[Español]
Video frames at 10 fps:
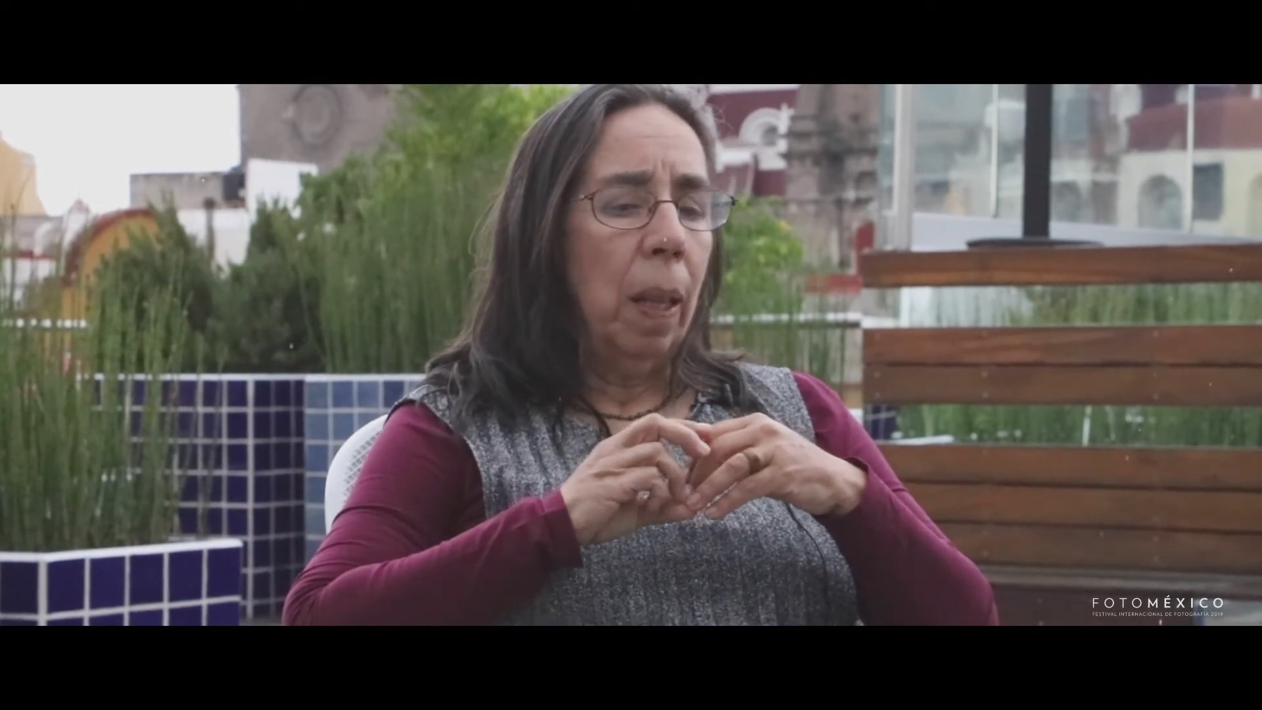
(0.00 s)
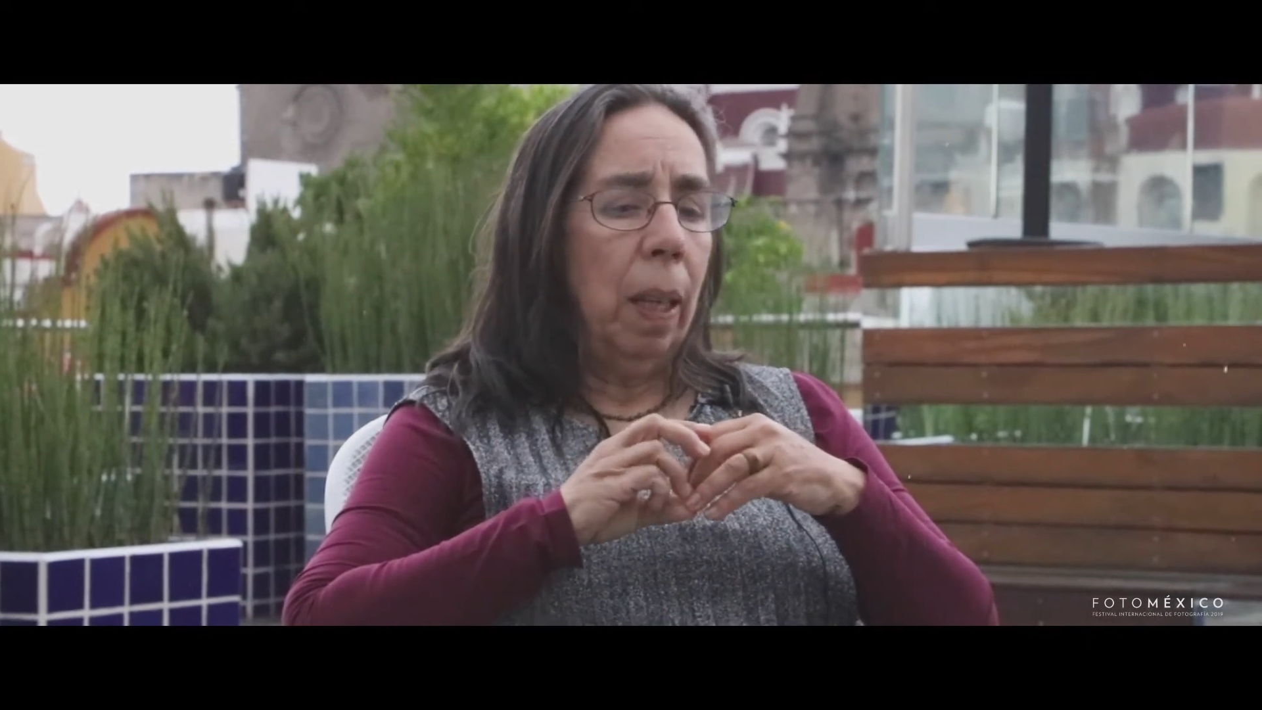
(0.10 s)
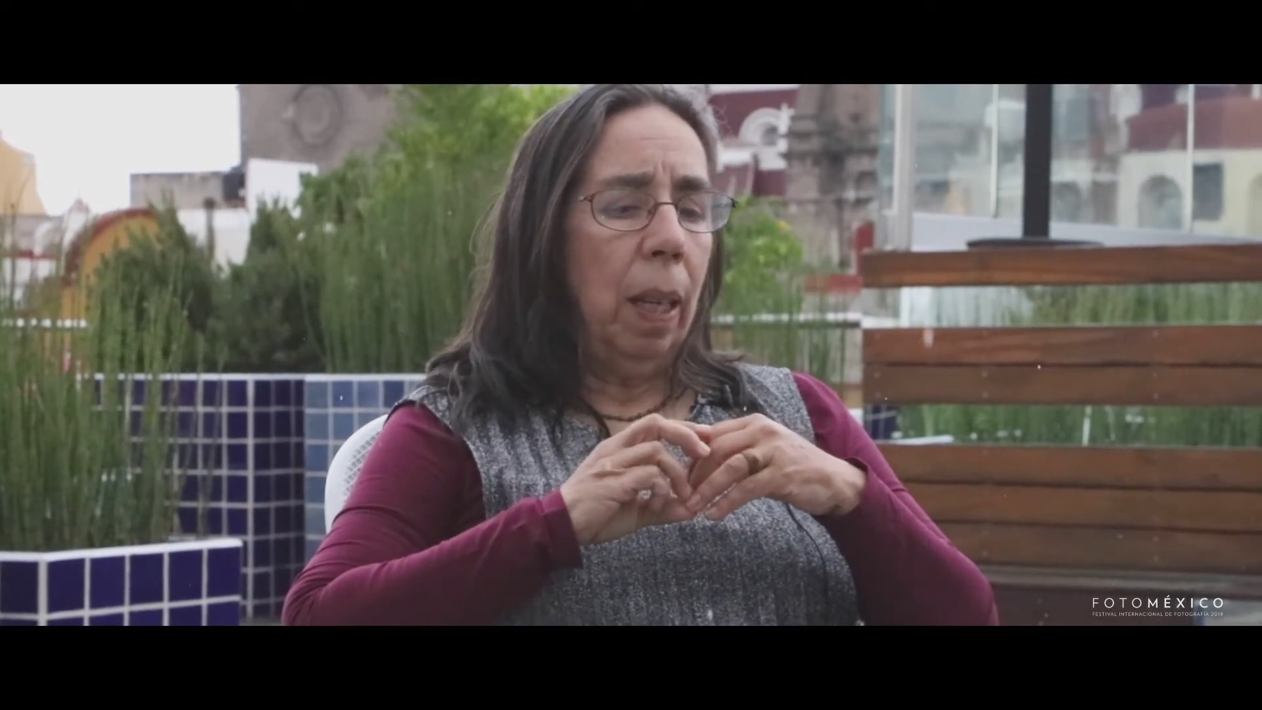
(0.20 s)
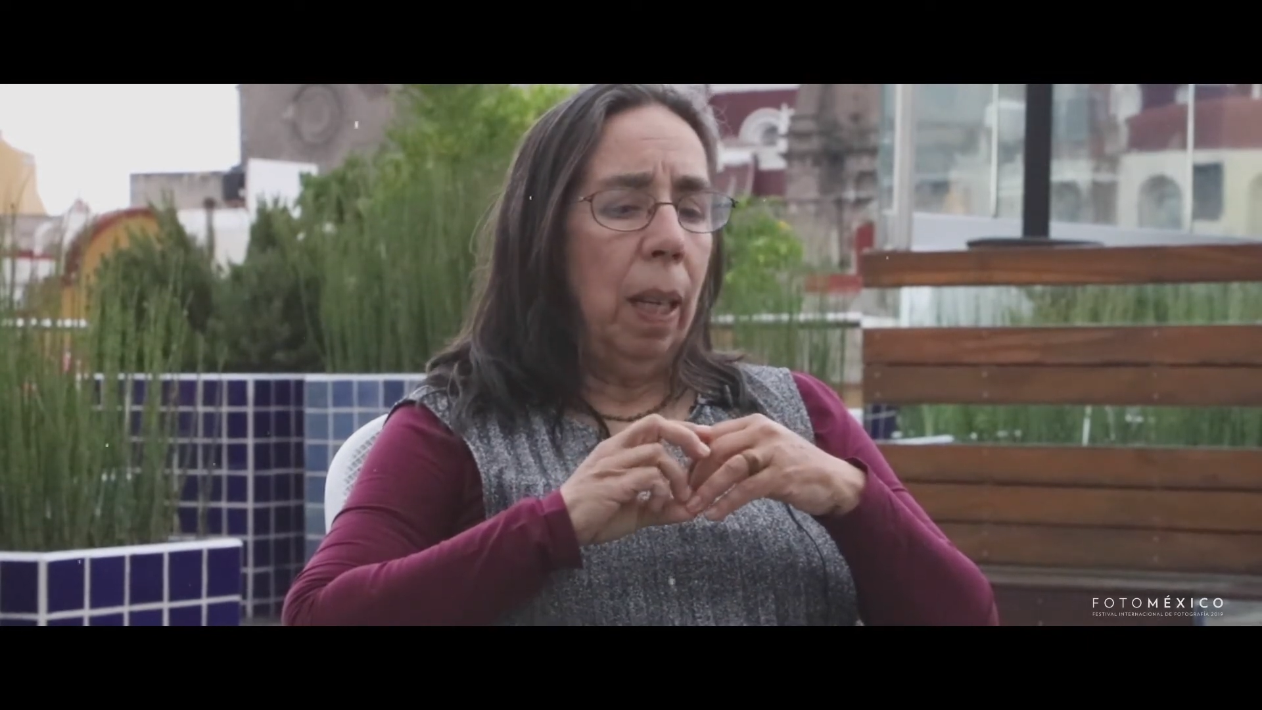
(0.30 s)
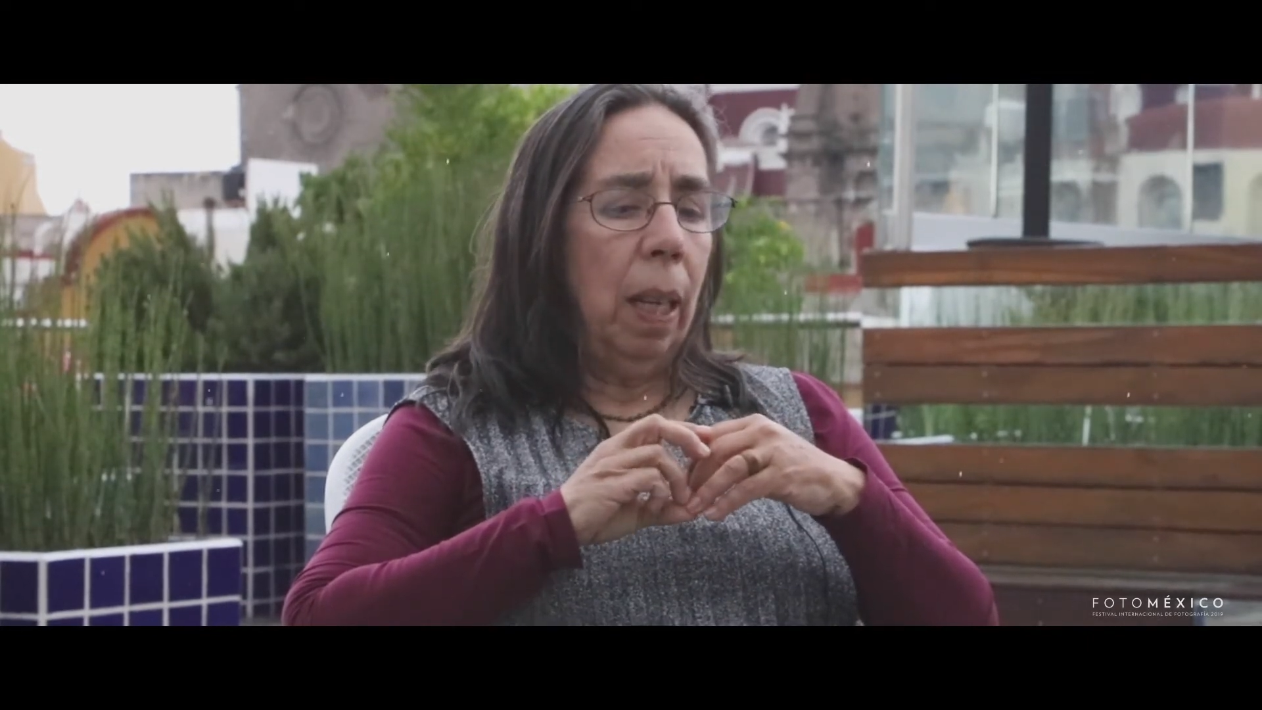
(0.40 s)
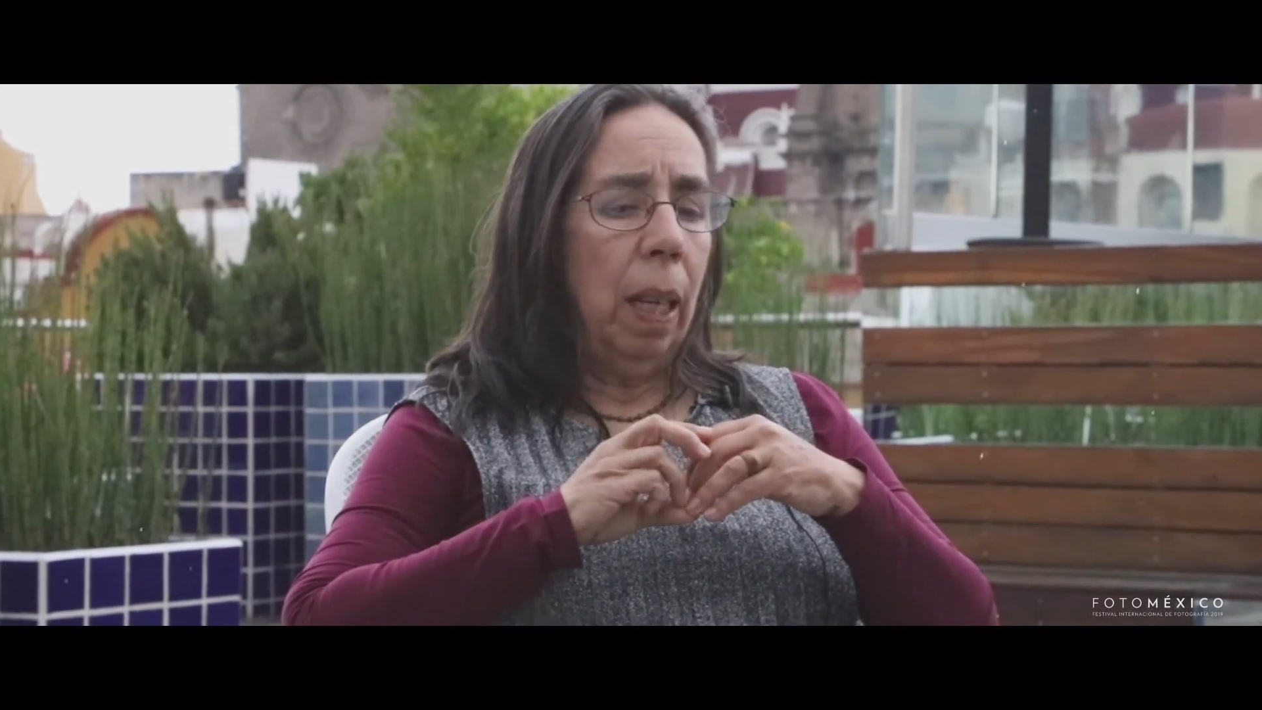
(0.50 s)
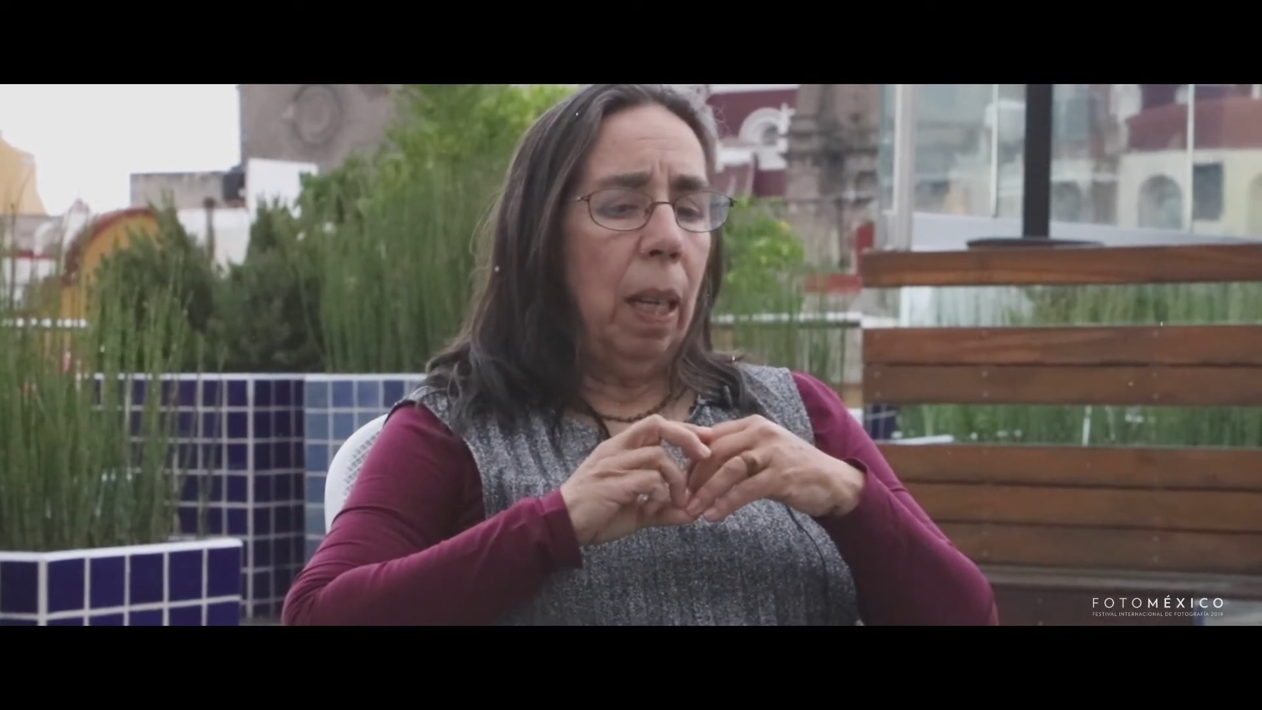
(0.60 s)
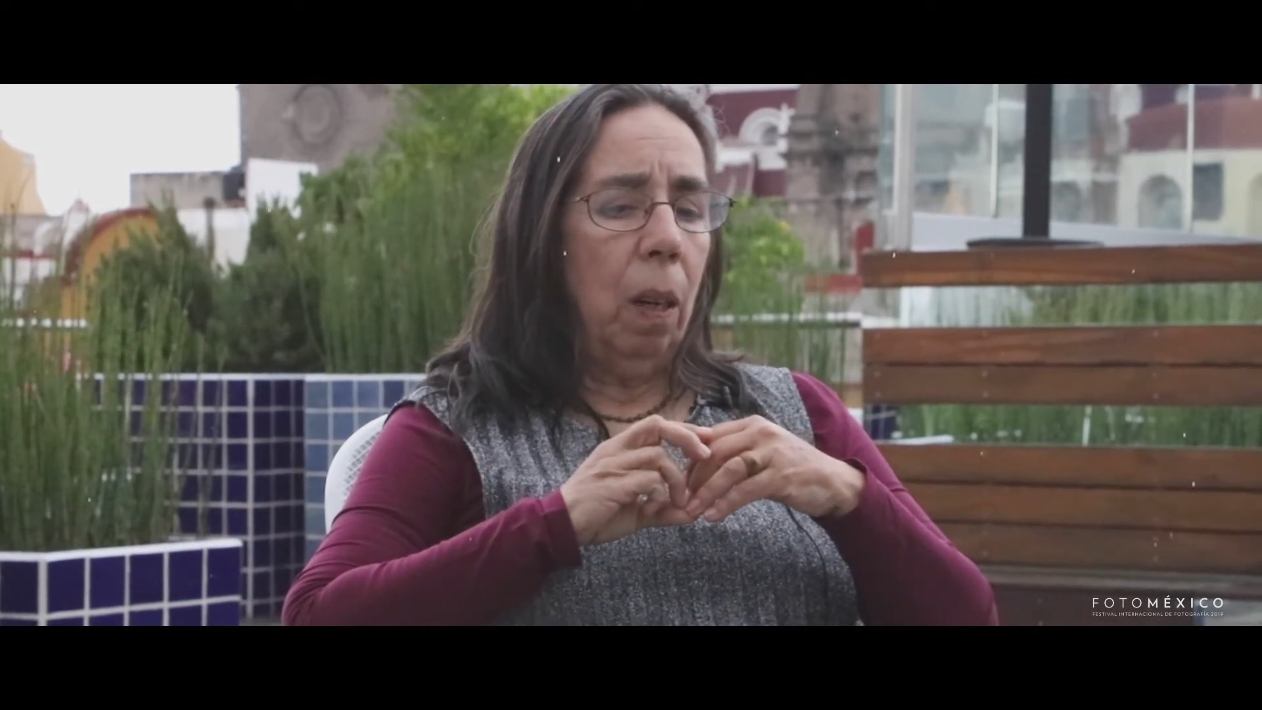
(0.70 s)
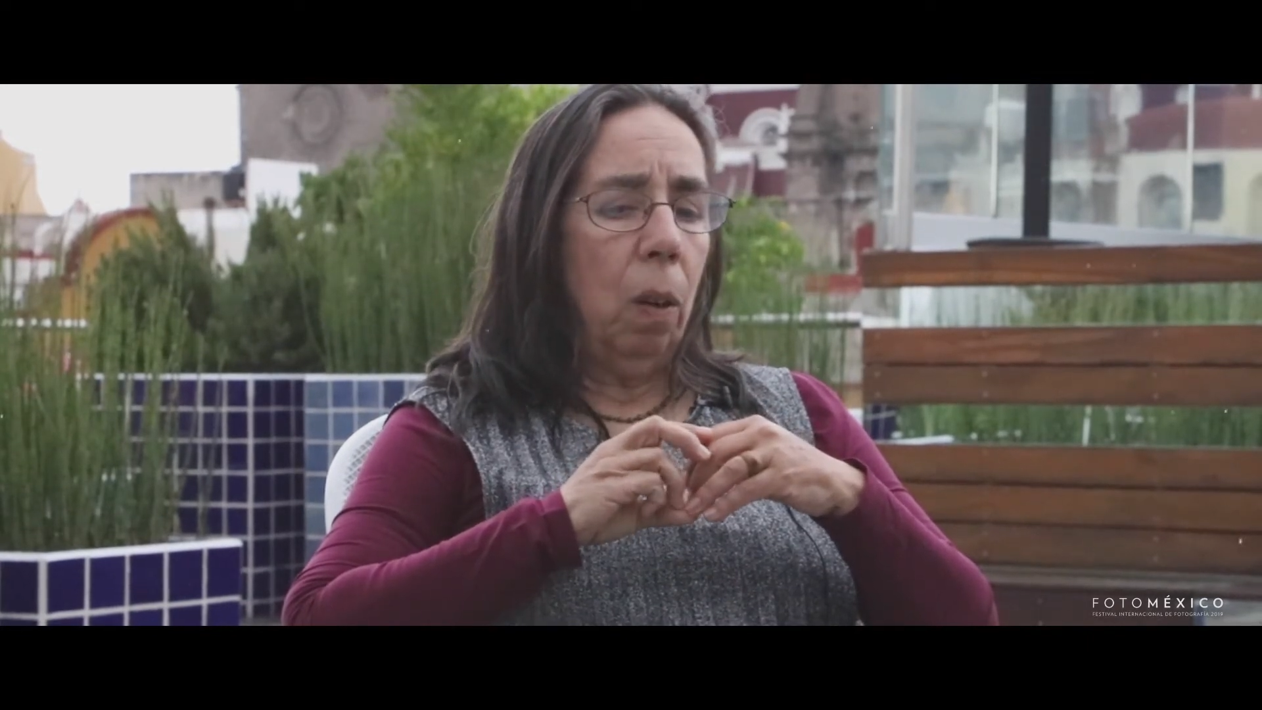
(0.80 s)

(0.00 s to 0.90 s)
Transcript: Y,